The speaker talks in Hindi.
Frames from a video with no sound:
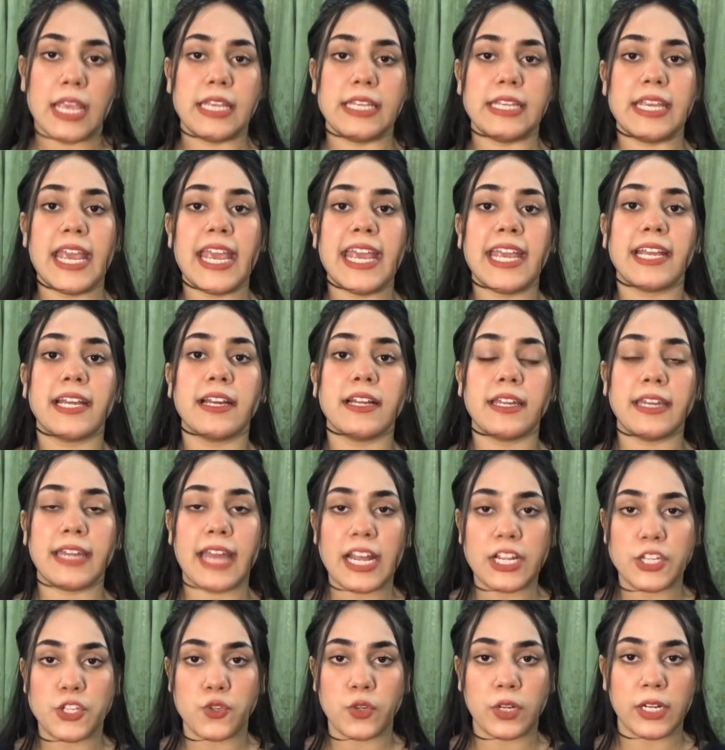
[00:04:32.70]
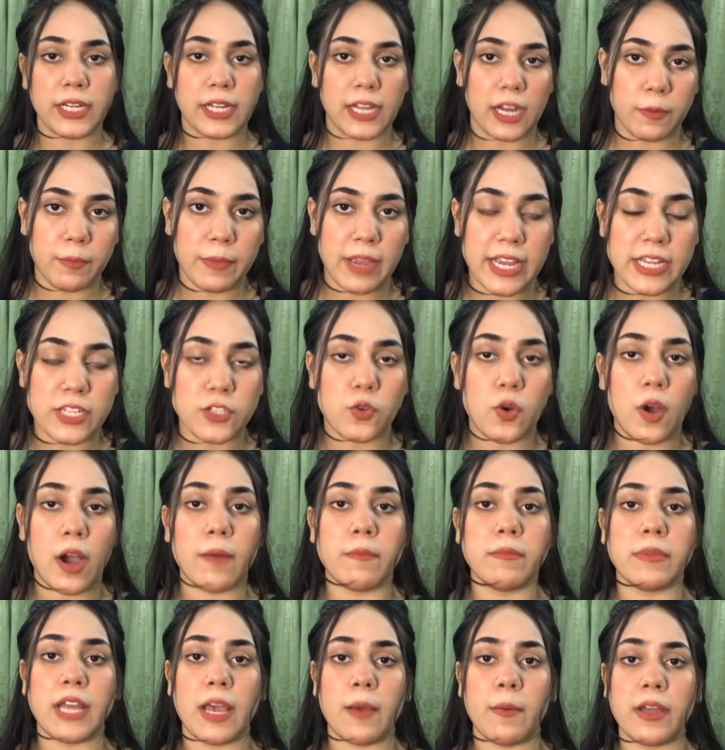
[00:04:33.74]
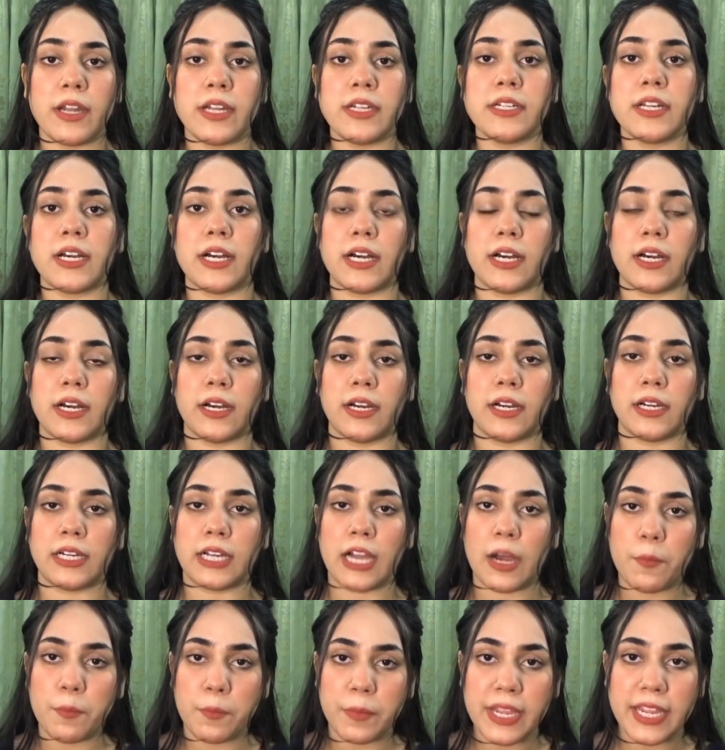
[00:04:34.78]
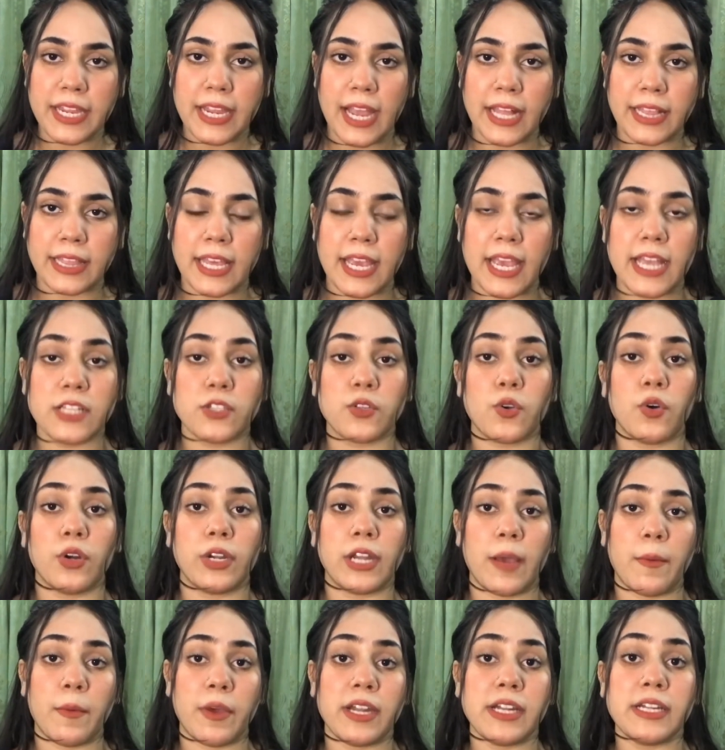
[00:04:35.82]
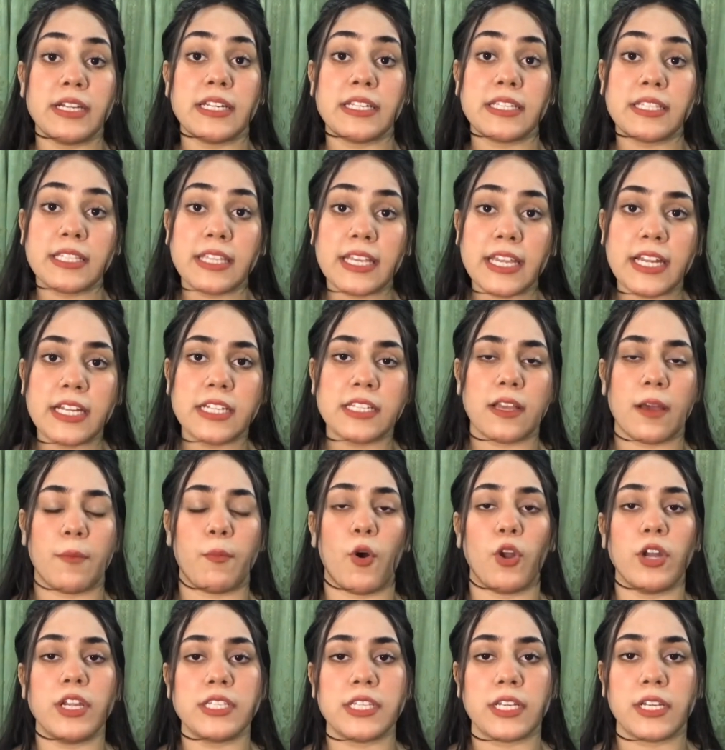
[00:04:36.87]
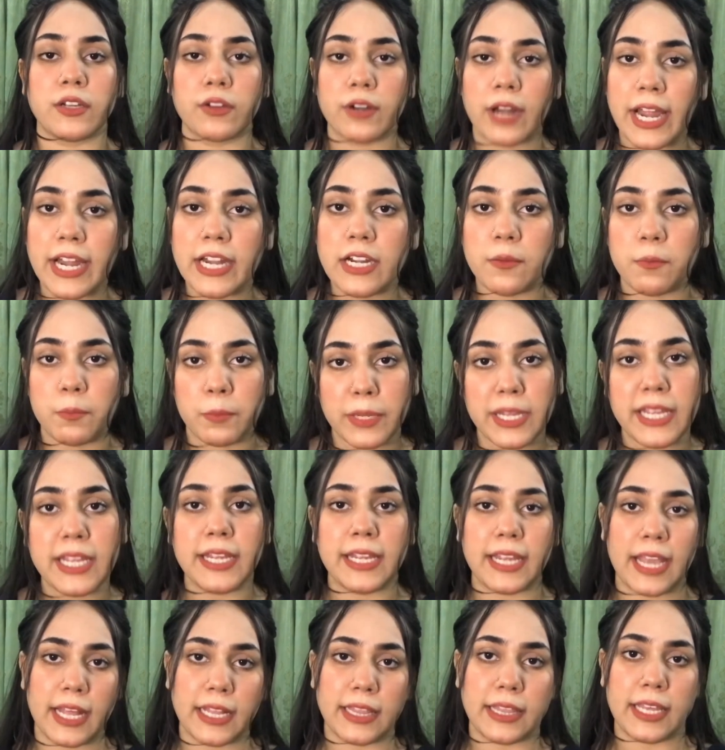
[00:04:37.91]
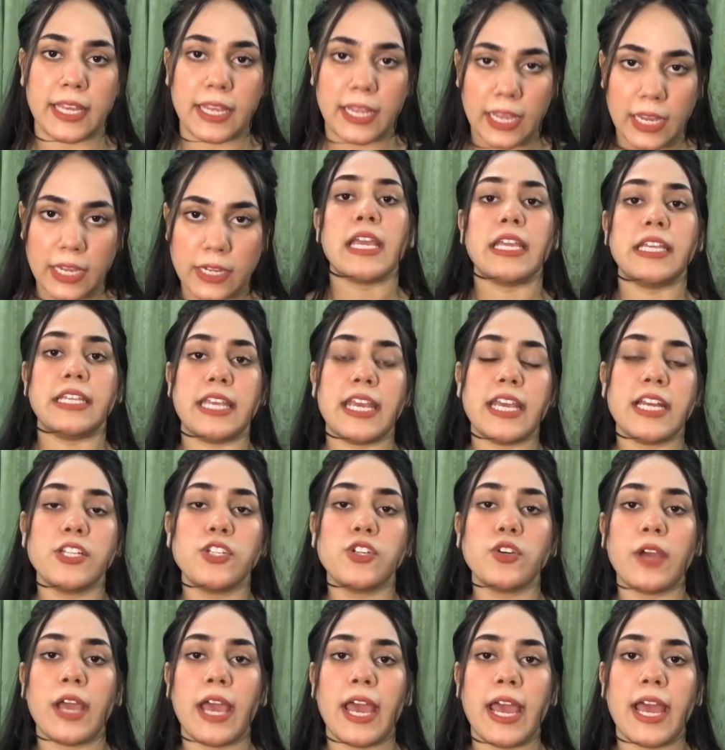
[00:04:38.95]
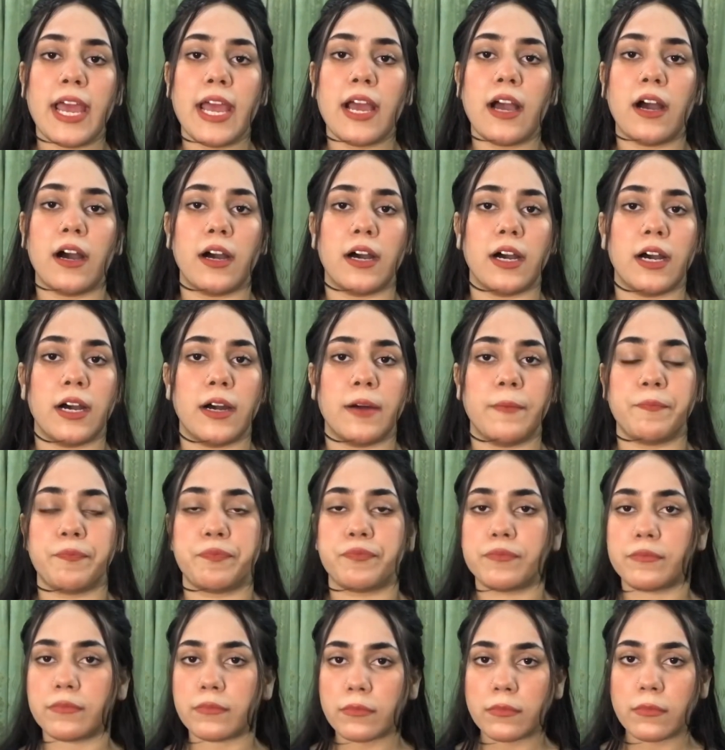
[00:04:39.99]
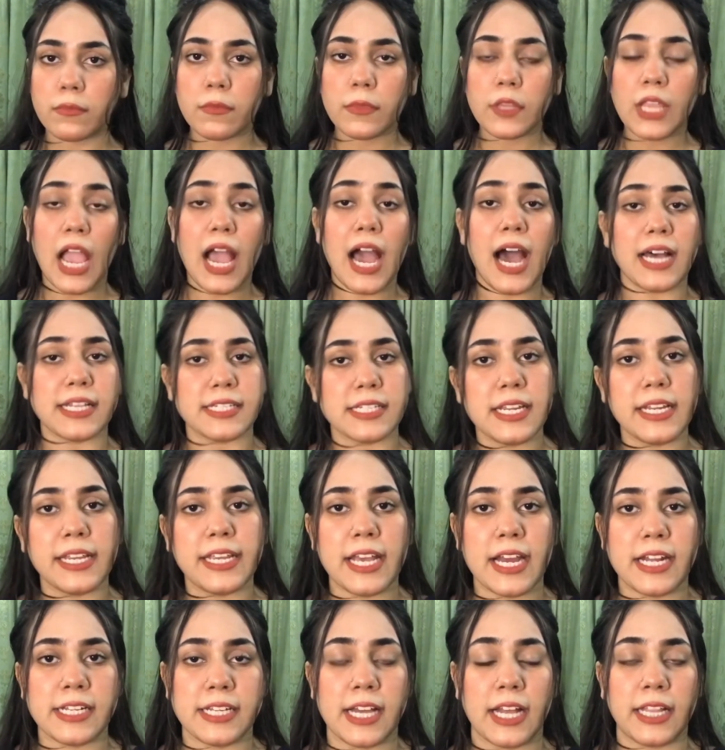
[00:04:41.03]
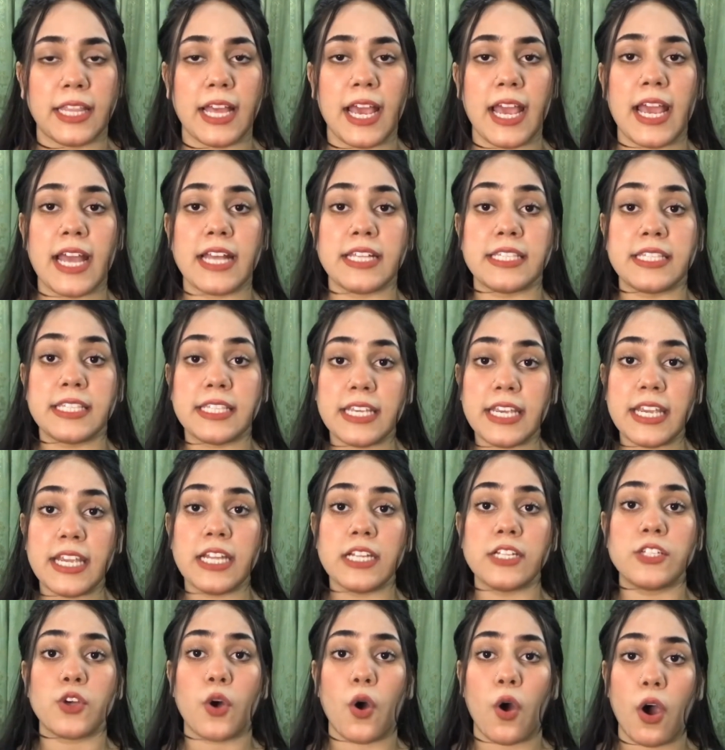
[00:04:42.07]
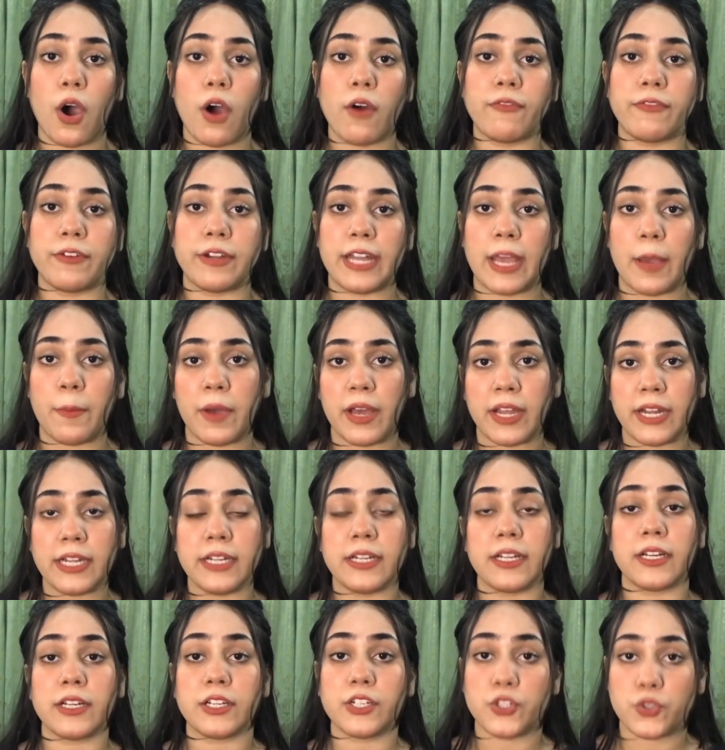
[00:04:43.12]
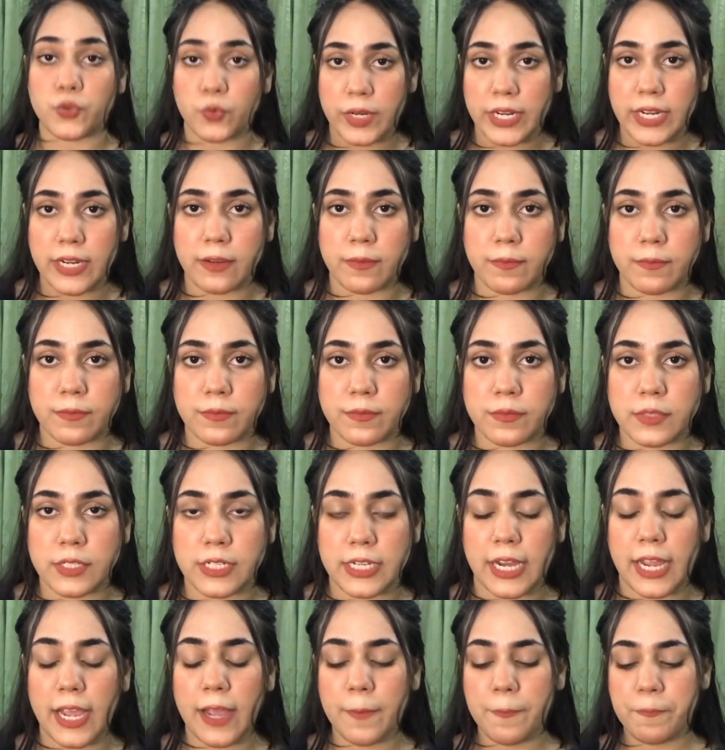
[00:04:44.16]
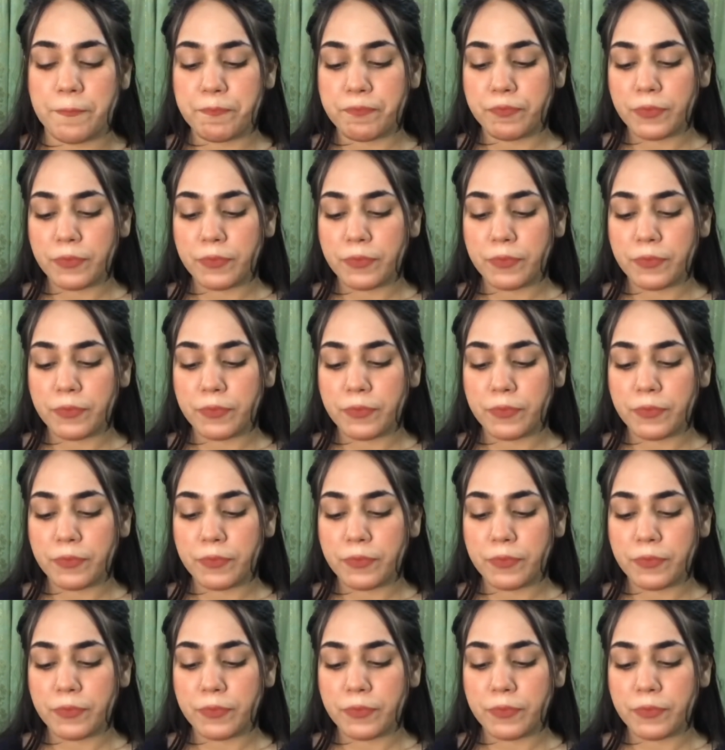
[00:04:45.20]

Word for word: ये एक नेचुरल गम है इसको हम टेमर गम भी कहते हैं इसको टेमरिन सीड्स पोलिसिकोराइड भी कहते हैं ये जो है आ, हासिल किया जाता है सीड्स ऑफ टेमरिन ट्री ठीक है